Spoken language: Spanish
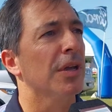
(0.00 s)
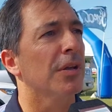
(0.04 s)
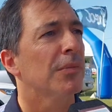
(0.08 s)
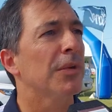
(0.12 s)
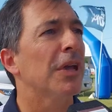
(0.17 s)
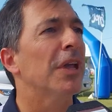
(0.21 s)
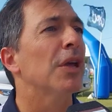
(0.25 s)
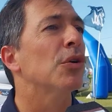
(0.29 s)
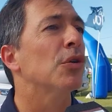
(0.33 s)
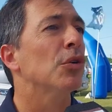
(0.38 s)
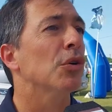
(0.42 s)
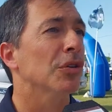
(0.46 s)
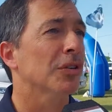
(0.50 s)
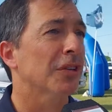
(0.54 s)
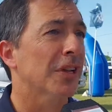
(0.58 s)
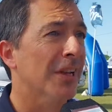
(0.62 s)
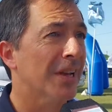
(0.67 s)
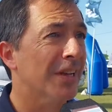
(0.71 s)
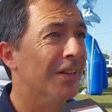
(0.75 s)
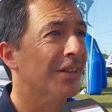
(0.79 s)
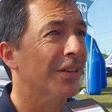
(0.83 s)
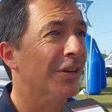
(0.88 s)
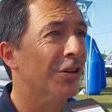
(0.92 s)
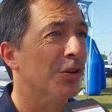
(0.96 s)
vehículos
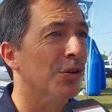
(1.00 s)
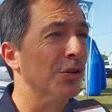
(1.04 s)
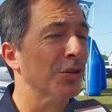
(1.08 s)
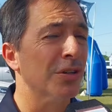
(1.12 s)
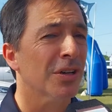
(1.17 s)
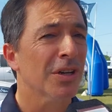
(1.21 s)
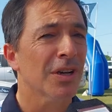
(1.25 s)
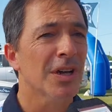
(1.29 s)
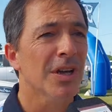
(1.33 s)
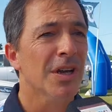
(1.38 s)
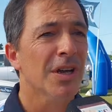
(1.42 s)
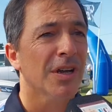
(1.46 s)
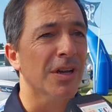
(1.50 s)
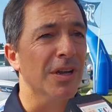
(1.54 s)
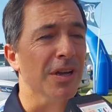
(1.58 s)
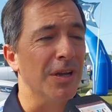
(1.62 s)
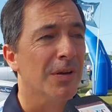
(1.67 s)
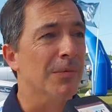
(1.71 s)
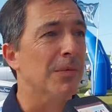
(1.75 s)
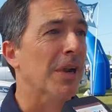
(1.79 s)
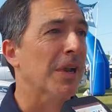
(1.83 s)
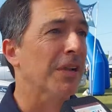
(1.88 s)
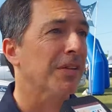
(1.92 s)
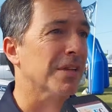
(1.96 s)
eléctricos,
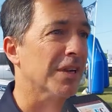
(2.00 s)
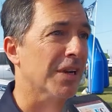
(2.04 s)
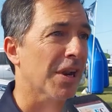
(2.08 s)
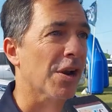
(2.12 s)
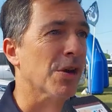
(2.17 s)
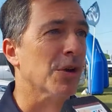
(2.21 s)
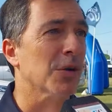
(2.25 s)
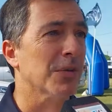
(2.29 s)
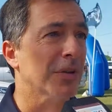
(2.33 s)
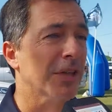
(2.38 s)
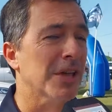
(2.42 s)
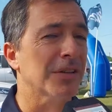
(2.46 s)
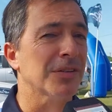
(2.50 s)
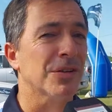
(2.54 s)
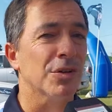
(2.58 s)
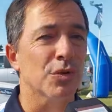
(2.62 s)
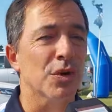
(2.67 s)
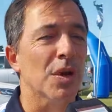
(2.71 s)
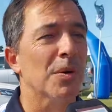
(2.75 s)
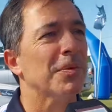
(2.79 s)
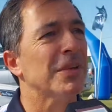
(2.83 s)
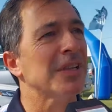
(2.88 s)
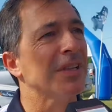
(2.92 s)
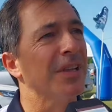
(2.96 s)
que van a ser la novedad
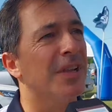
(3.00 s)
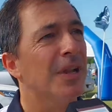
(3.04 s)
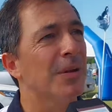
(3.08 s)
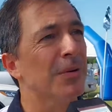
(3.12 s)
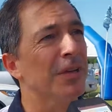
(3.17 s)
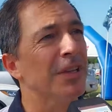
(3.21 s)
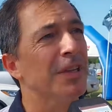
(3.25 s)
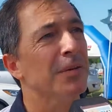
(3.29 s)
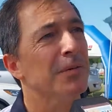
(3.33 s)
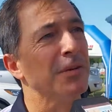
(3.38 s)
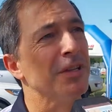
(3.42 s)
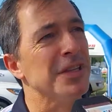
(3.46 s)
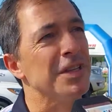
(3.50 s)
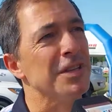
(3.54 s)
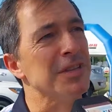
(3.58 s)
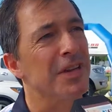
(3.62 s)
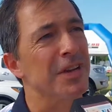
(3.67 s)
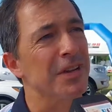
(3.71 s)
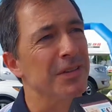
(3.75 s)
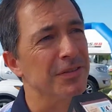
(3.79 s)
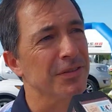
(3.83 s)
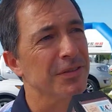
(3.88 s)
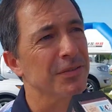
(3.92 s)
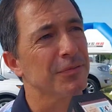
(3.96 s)
seguramente del
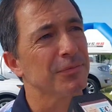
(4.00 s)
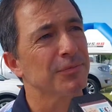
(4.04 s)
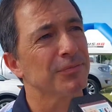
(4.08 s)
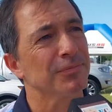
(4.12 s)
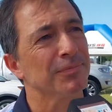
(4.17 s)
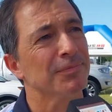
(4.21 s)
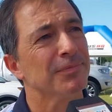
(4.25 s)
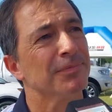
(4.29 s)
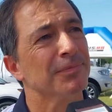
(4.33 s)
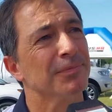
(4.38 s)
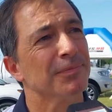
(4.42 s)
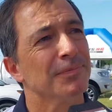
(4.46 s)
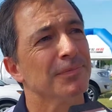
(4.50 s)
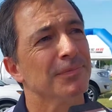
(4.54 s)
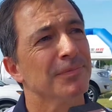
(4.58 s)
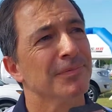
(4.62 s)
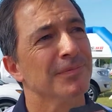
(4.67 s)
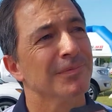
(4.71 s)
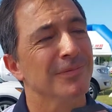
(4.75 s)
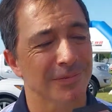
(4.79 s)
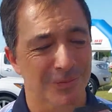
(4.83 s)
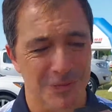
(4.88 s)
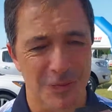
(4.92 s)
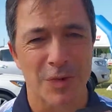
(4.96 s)
2023. Muchas
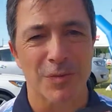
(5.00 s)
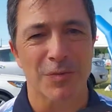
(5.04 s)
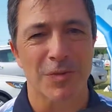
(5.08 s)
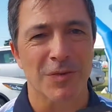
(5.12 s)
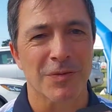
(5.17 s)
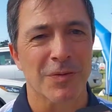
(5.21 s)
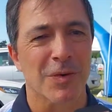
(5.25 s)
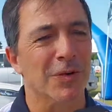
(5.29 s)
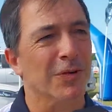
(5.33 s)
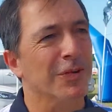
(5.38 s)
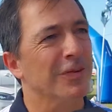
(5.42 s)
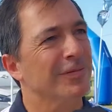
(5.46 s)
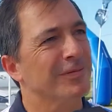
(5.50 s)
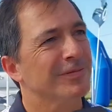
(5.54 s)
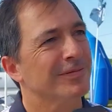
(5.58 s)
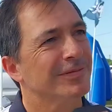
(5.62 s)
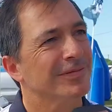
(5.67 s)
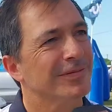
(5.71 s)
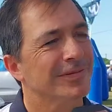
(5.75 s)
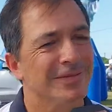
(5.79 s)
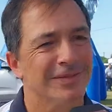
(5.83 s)
gracias. No, por favor.